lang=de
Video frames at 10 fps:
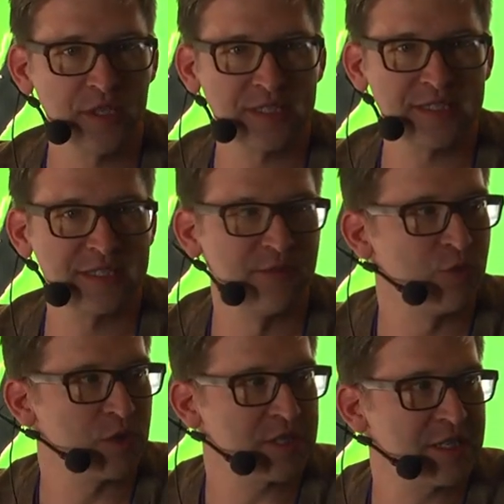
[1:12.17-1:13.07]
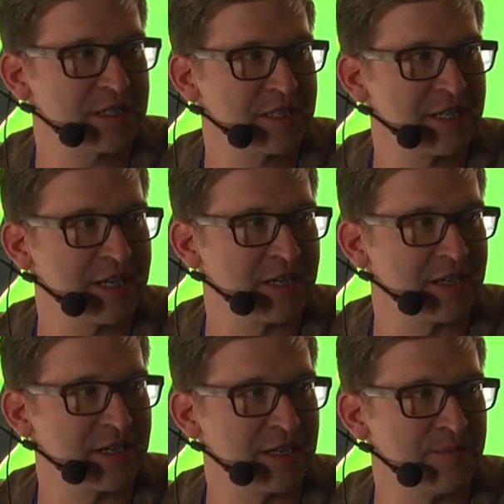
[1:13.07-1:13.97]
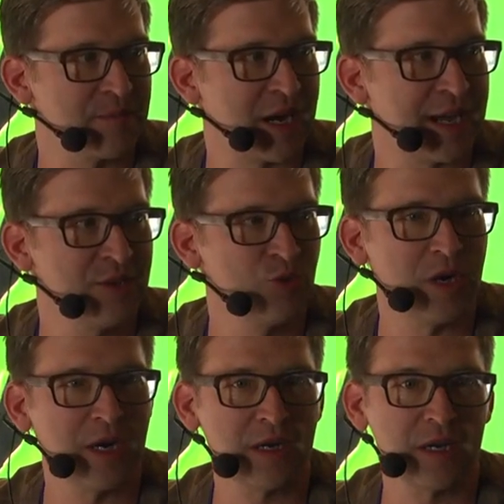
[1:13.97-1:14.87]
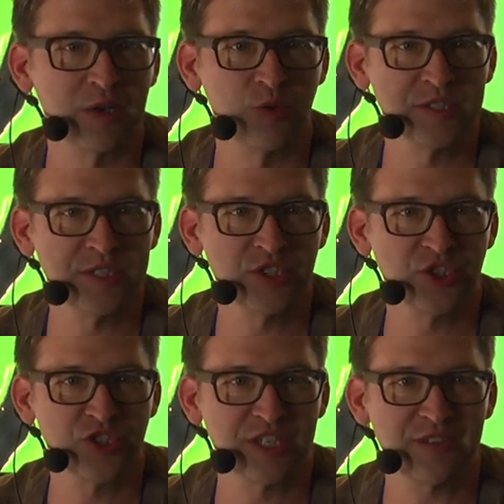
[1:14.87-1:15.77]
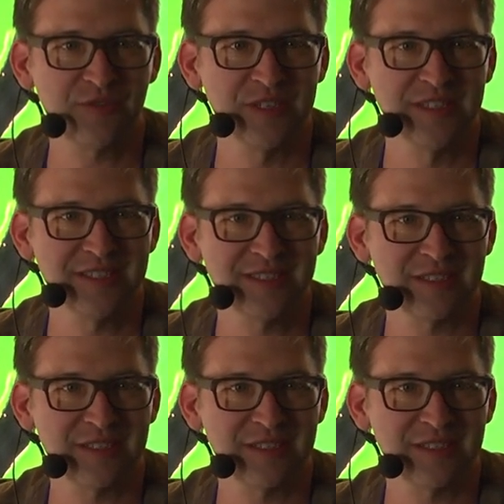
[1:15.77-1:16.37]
Das ist ein Vortrag, der ähm, rein nur akustisch stattfindet.